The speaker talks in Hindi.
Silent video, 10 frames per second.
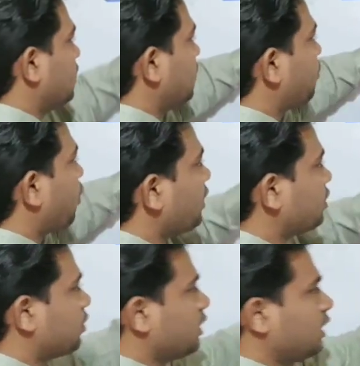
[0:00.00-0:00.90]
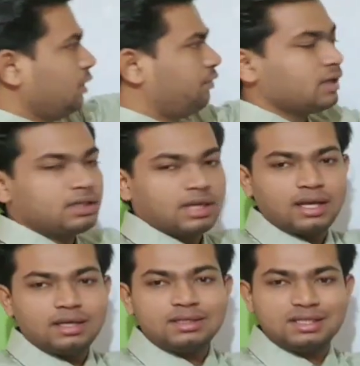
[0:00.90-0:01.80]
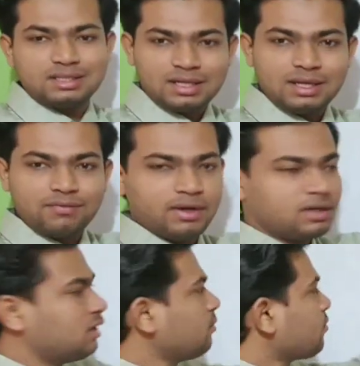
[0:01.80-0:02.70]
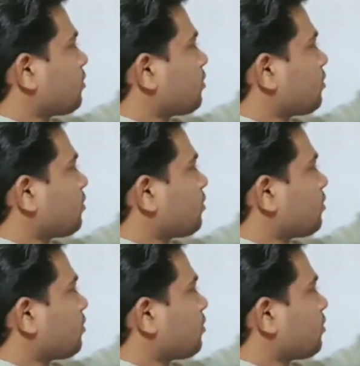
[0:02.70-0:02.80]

ये पॉइंट जो है इफेक्ट क्या है किसके लिए इफेक्ट है